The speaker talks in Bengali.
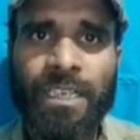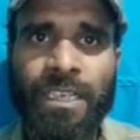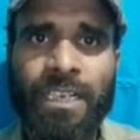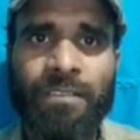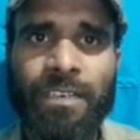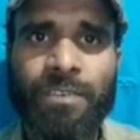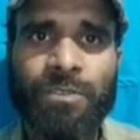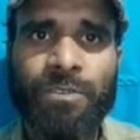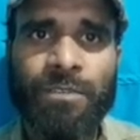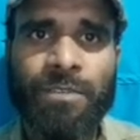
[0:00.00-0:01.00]
এ লেভেলে
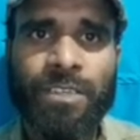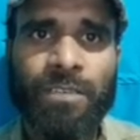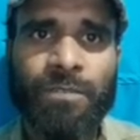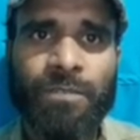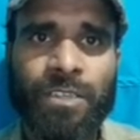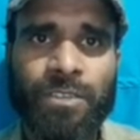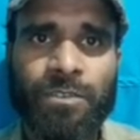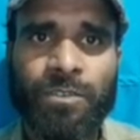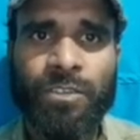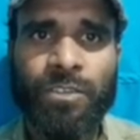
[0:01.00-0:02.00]
দুটি বিষয়ের মধ্যে
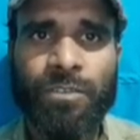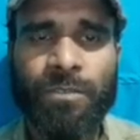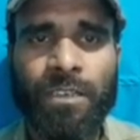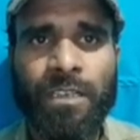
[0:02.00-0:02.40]
ন্যূনতম